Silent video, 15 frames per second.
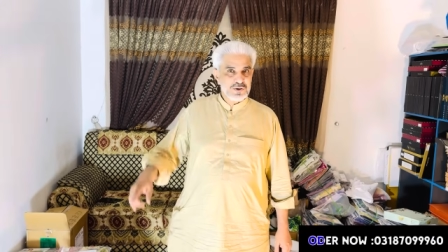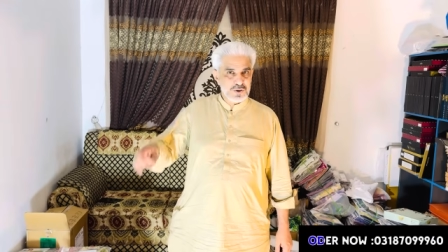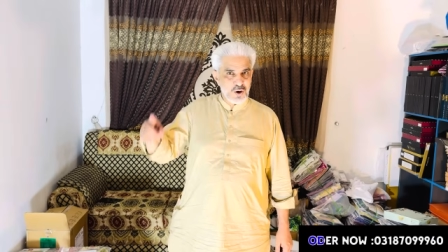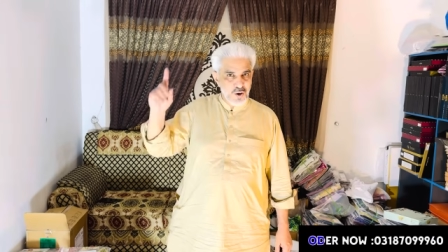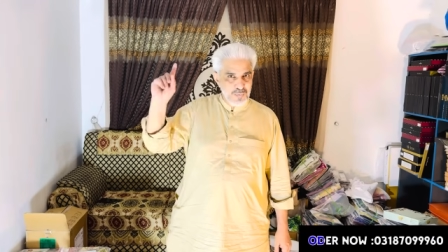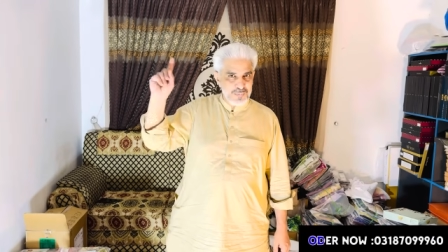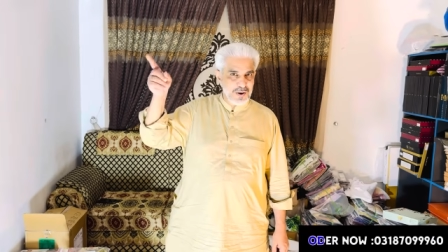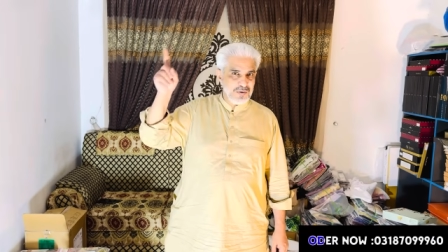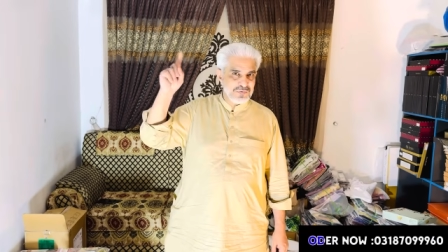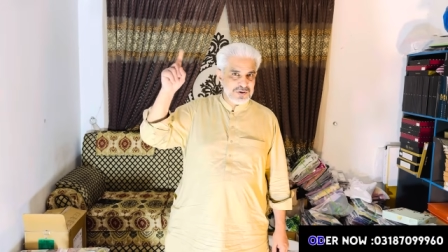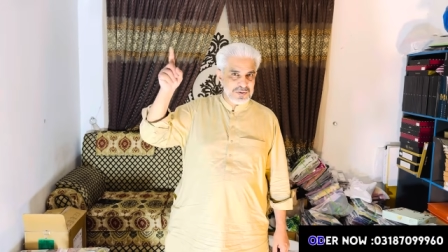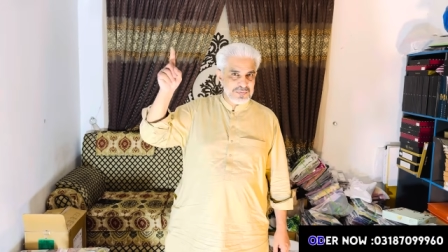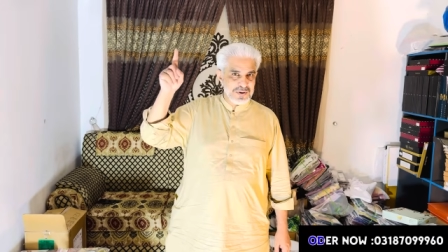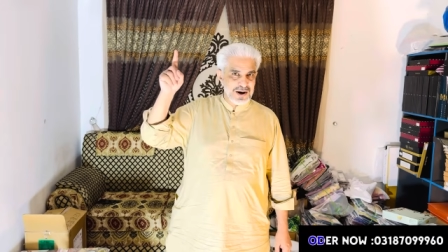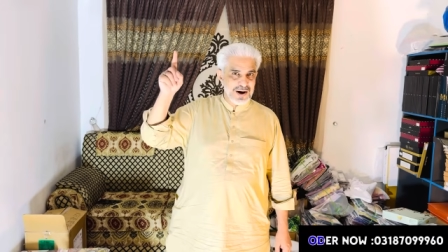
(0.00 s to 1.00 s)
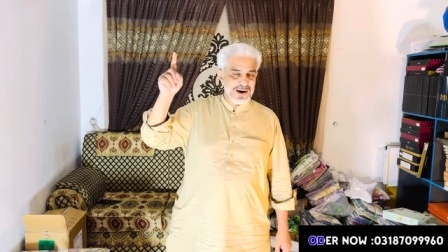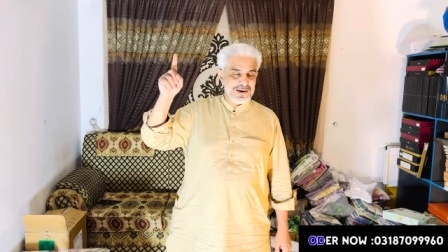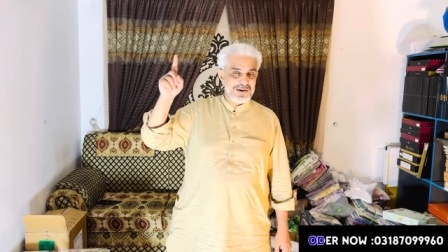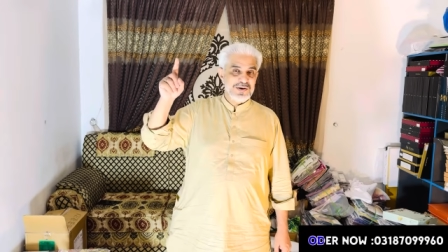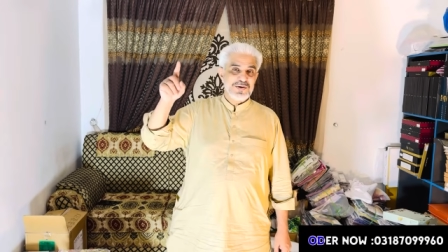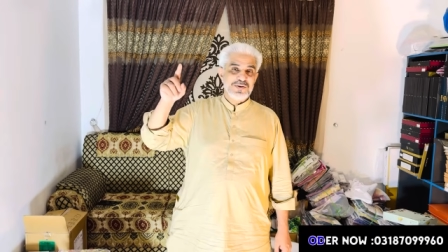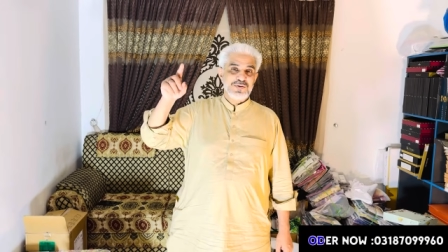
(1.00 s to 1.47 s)
टॉप ऑफ द
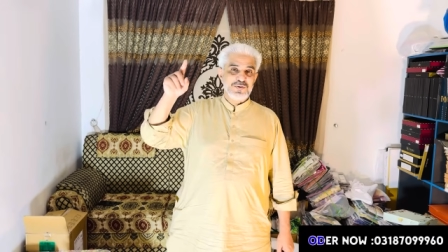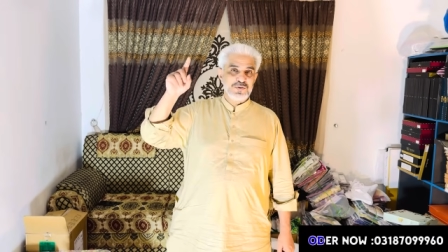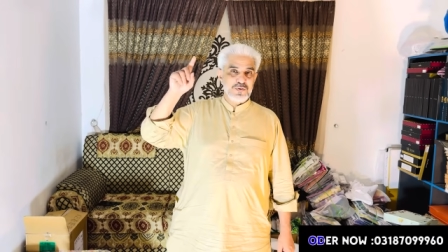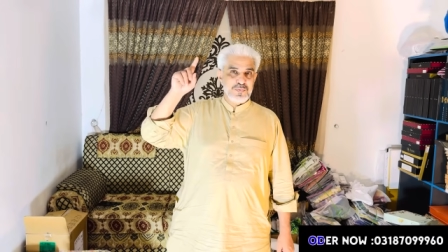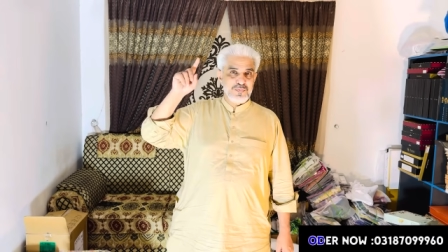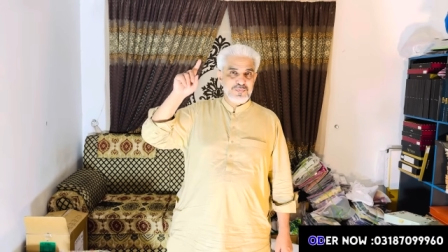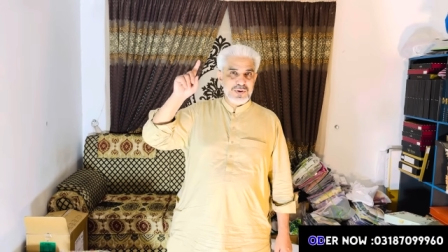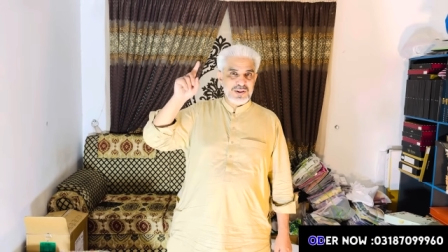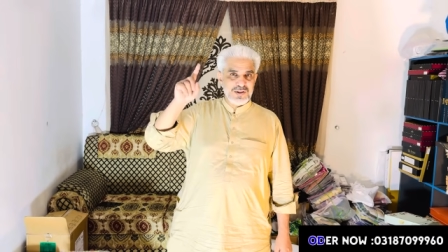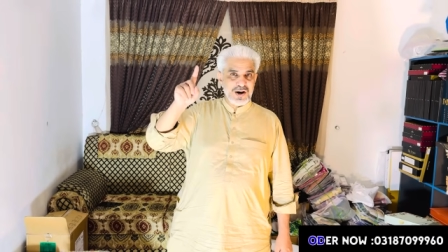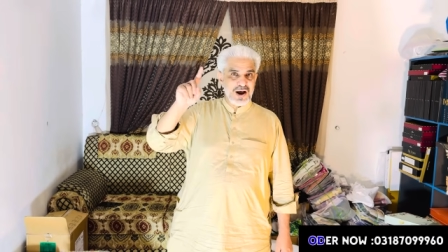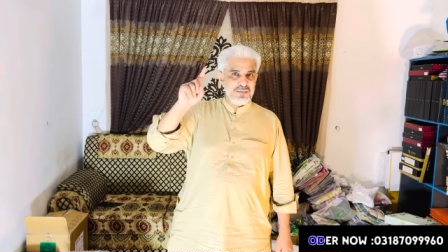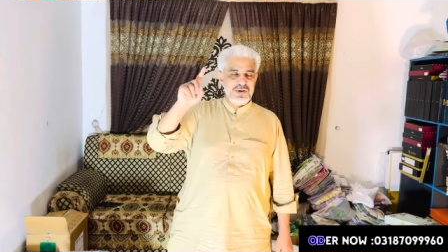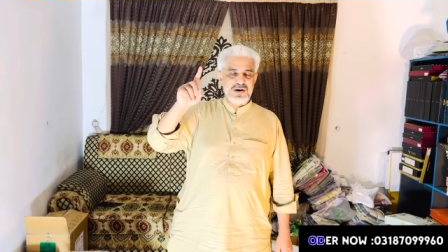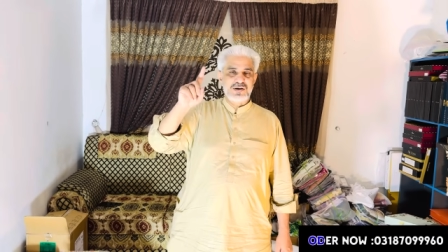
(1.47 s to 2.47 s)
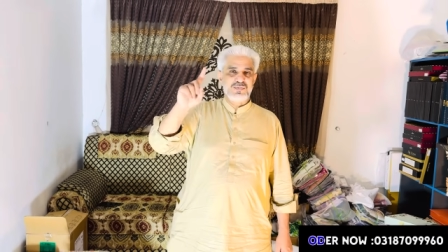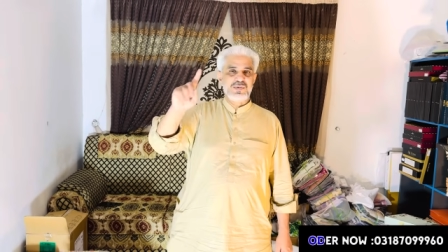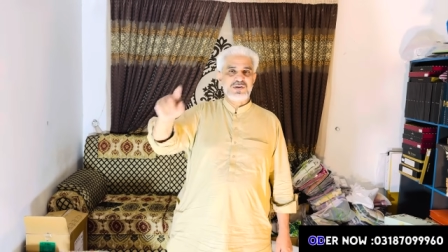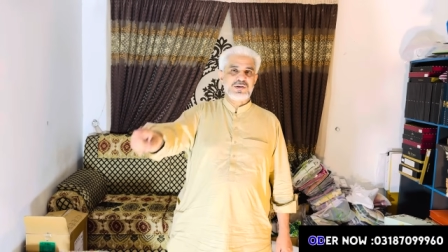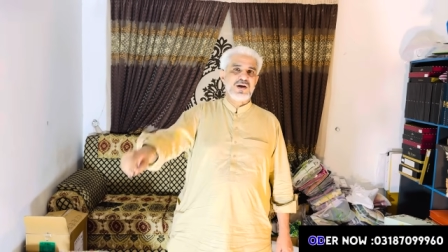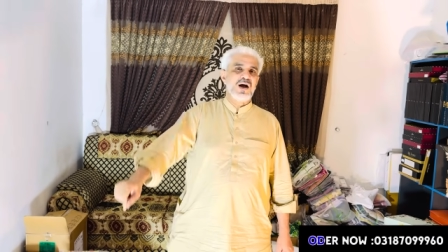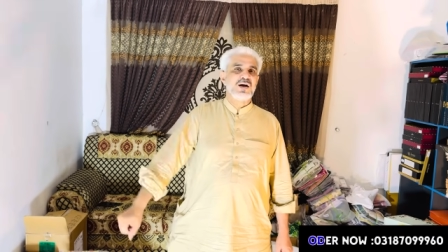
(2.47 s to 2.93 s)
ब्रांड जो 15 मिनट में
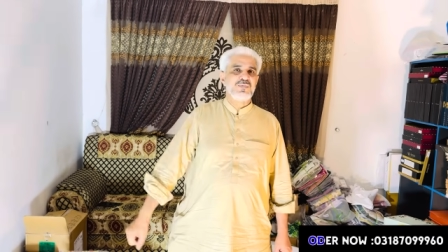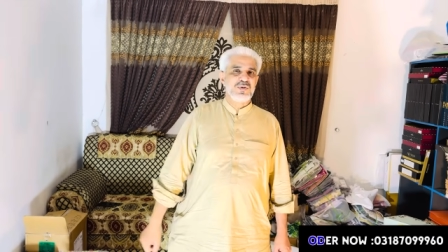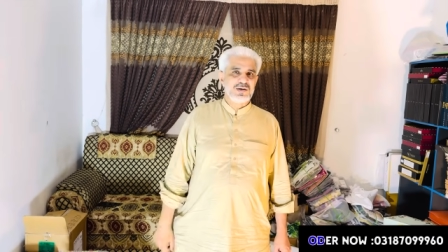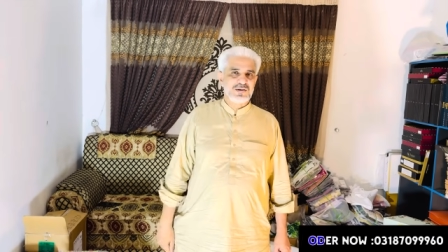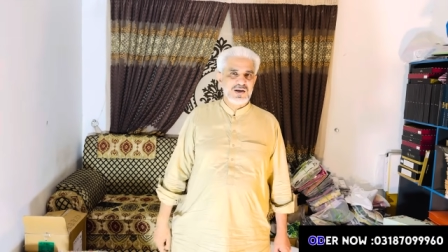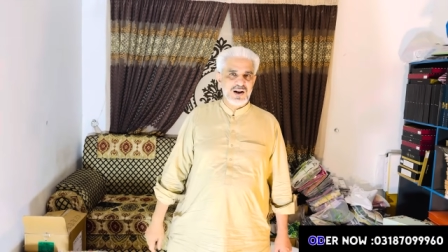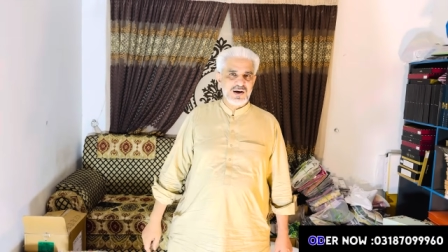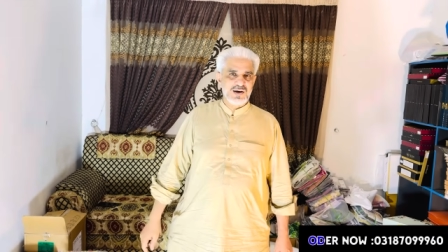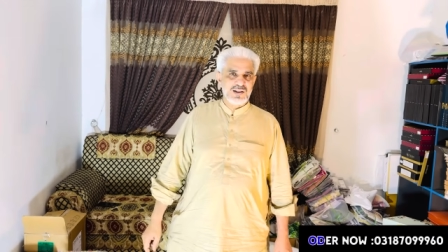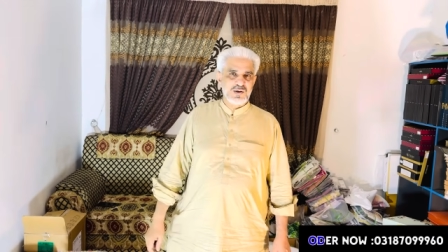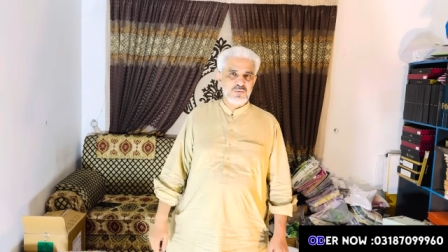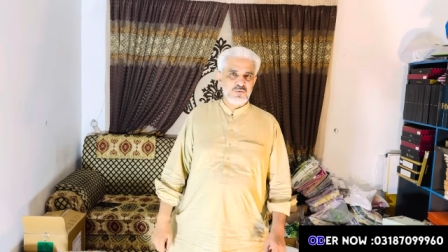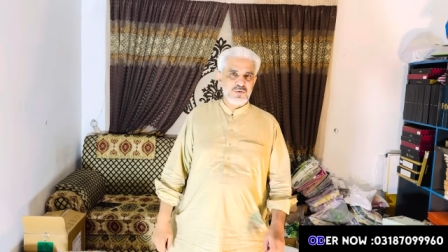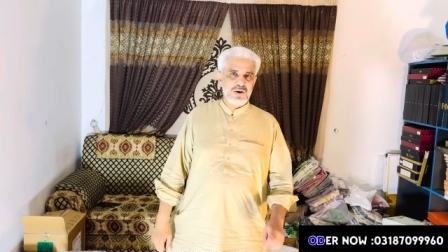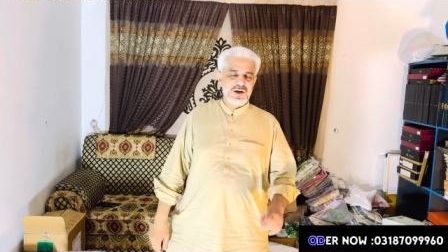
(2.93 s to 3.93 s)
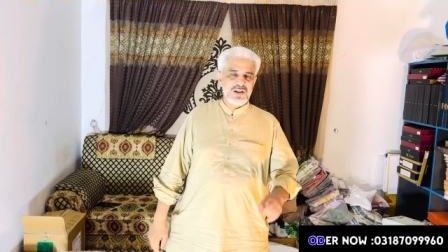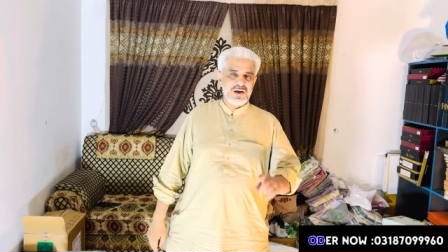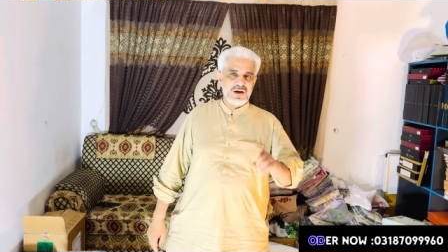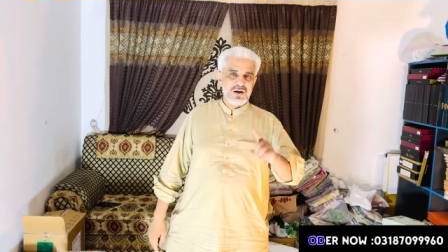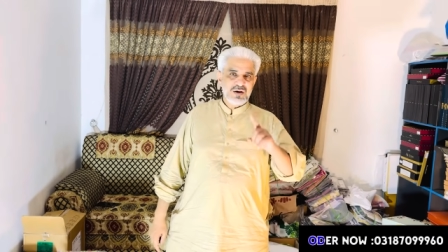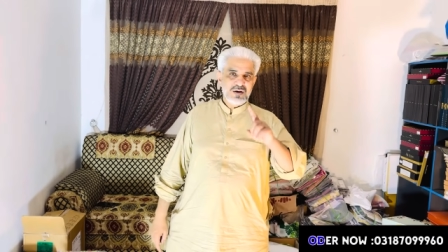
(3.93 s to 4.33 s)
स्टॉक माशाल्लाह ख़त्म हुआ था